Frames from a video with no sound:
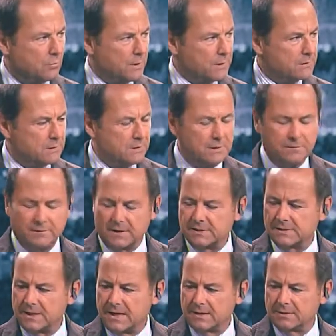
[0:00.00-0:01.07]
su questi
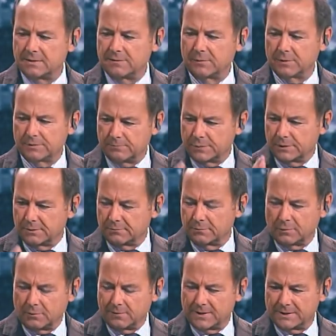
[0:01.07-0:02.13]
versanti, voi eh,
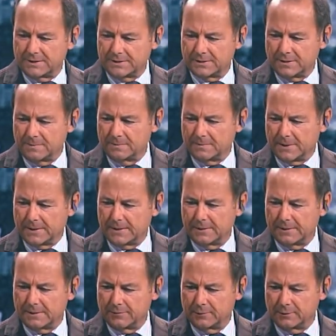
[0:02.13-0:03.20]
trovate
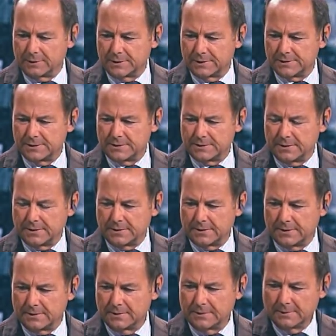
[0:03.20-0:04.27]
sempre, voglio
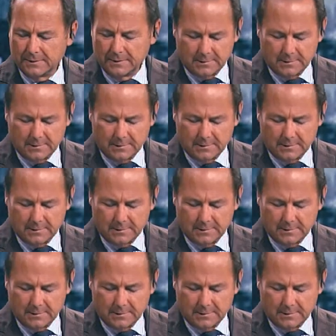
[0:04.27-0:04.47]
siete